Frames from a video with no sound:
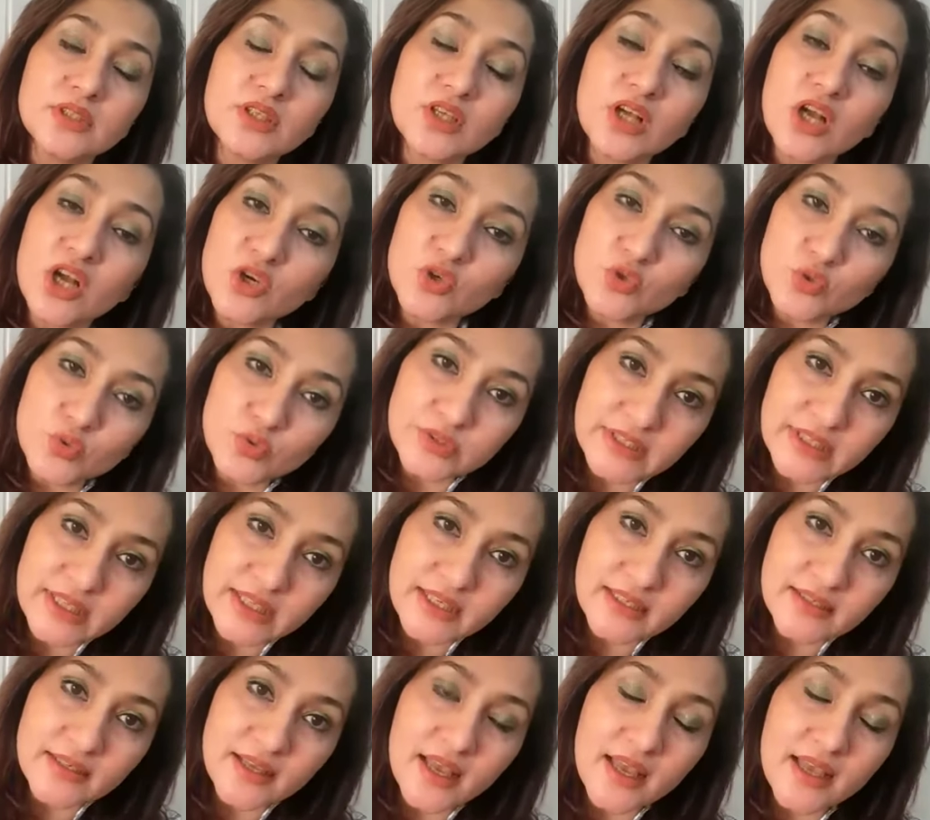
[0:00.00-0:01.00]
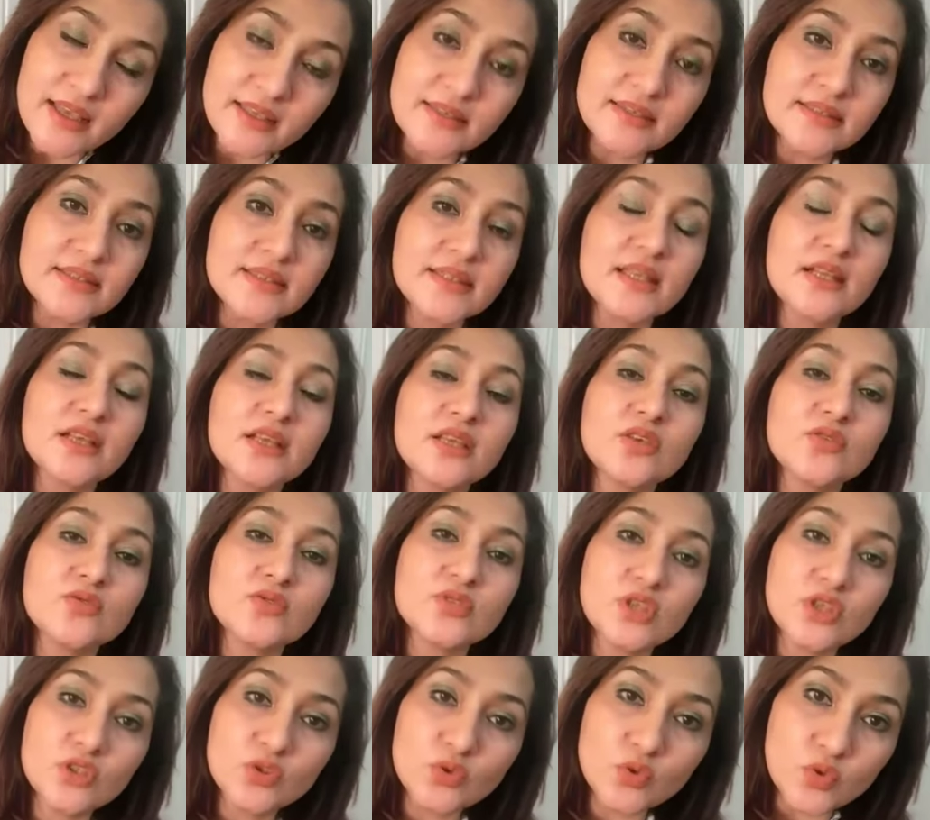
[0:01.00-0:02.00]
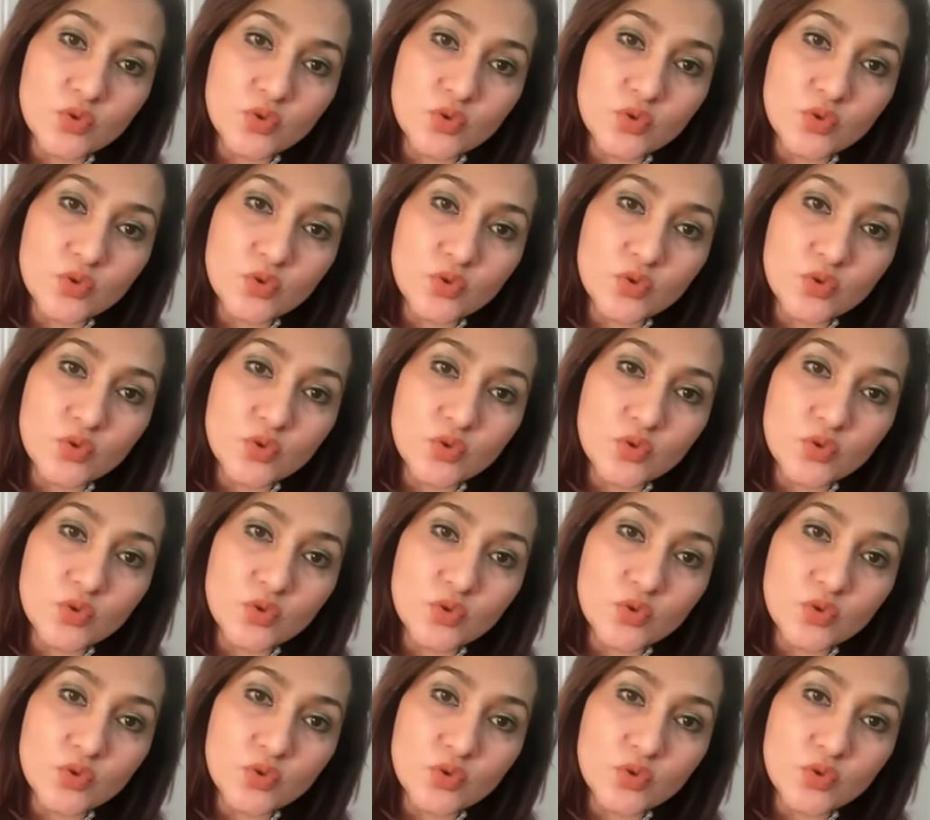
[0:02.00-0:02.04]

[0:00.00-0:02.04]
कार्टून देख रहा है किस तरह के उसके